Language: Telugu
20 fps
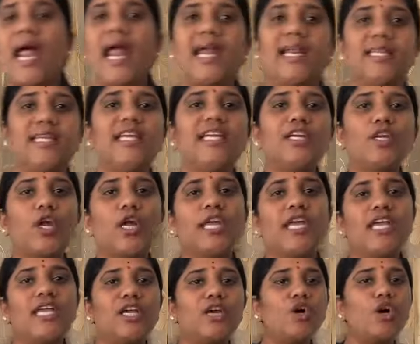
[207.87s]
అండ్ దీంట్లోనే
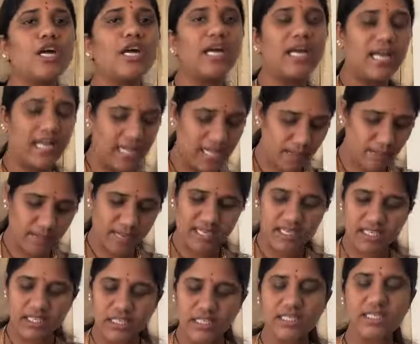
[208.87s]
ఇంకొక కలర్
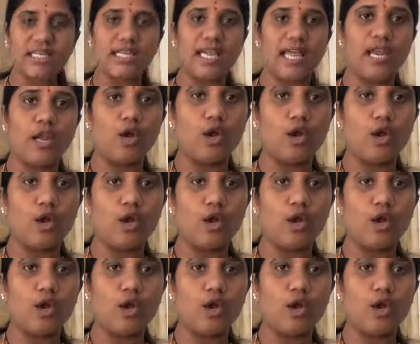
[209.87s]
మంచి ఎల్లో